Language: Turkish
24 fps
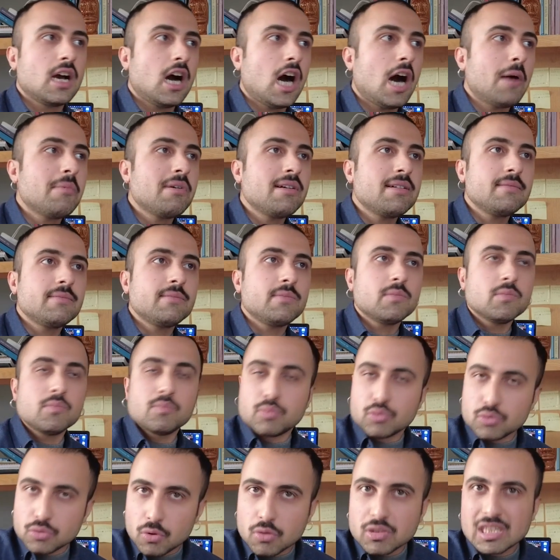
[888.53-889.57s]
Ama
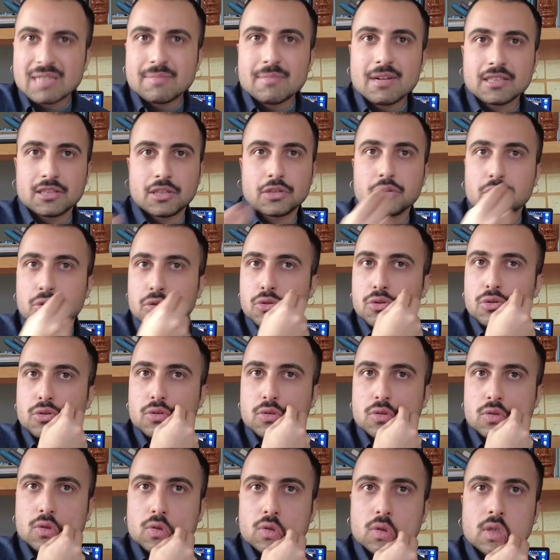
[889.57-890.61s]
bunu o zaman da
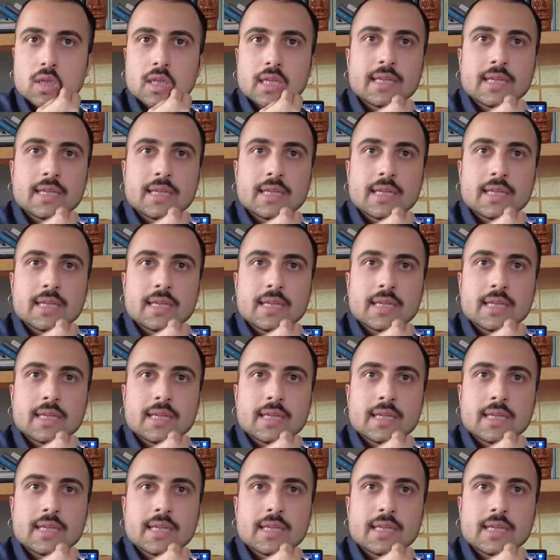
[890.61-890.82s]
görüyoruz.